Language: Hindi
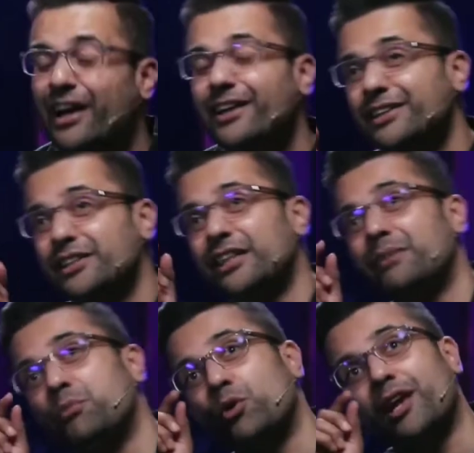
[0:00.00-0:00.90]
क्या
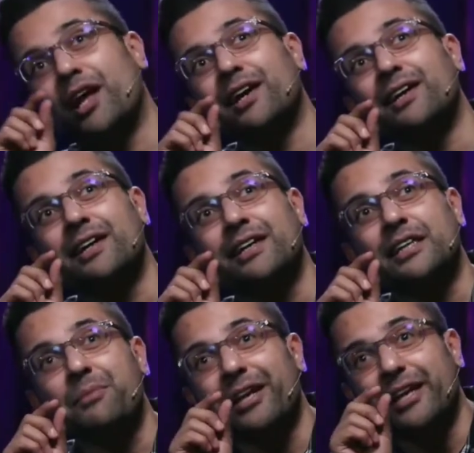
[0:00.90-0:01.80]
ये बोलना
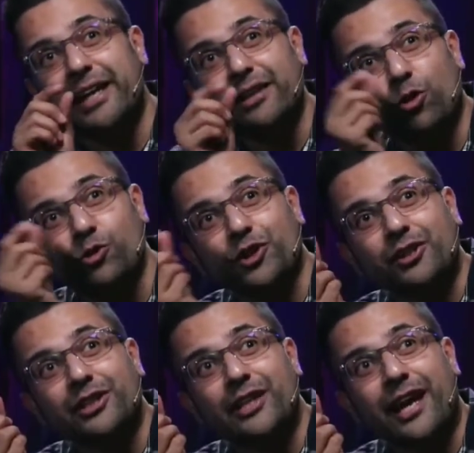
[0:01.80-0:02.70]
कि मेरी डेथ हो
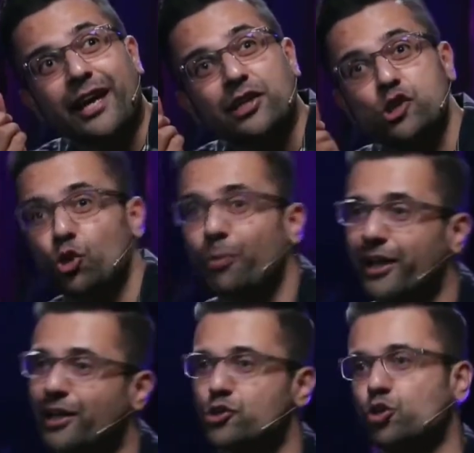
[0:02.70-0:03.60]
सकती है ये शुभ
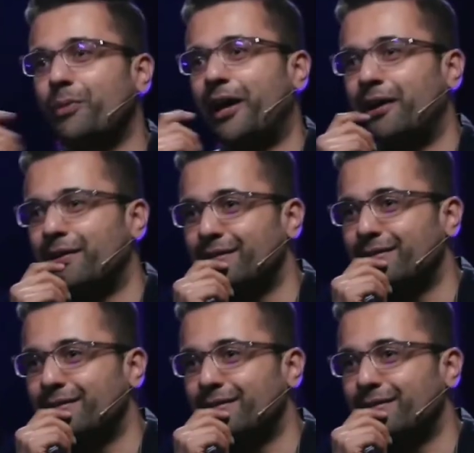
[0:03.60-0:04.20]
है या अशुभ है